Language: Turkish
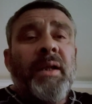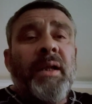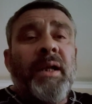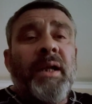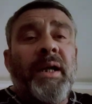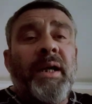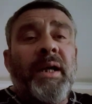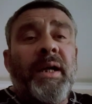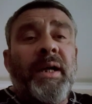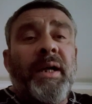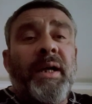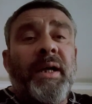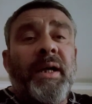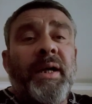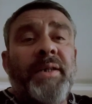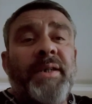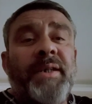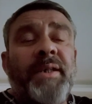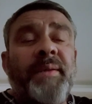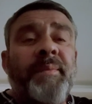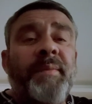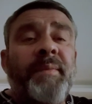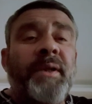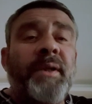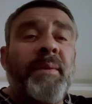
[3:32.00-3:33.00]
Ee,
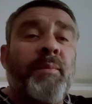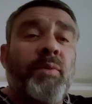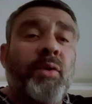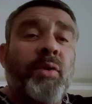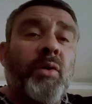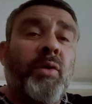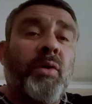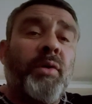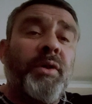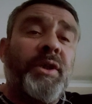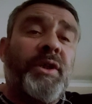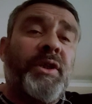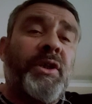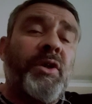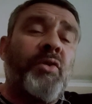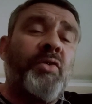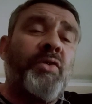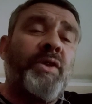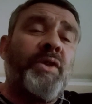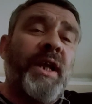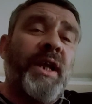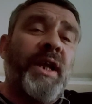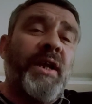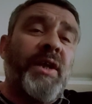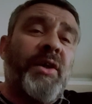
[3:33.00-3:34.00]
şimdi bu
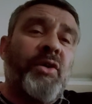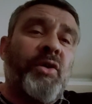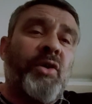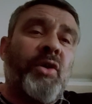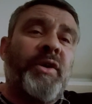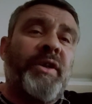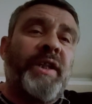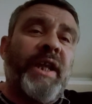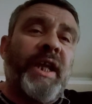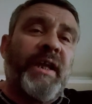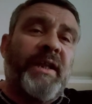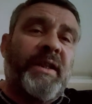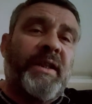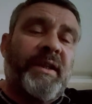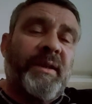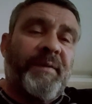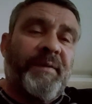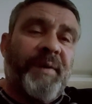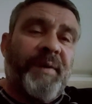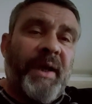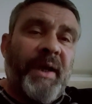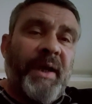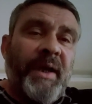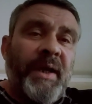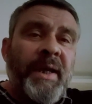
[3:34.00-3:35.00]
250 kilo
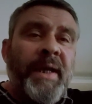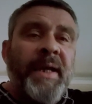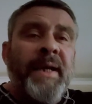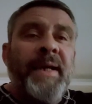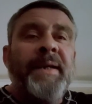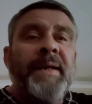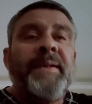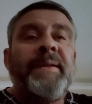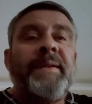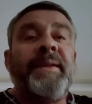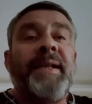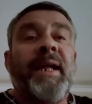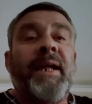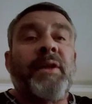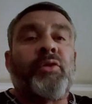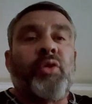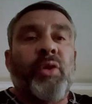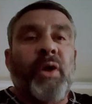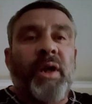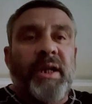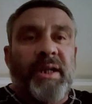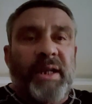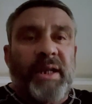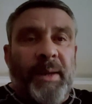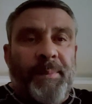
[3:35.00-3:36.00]
deadlift'i
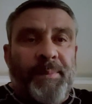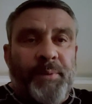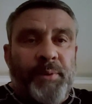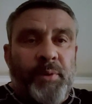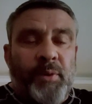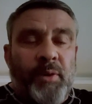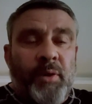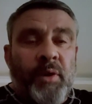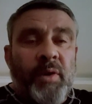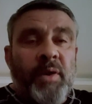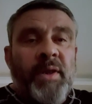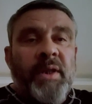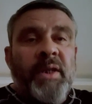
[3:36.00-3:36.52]
natural yapıyor.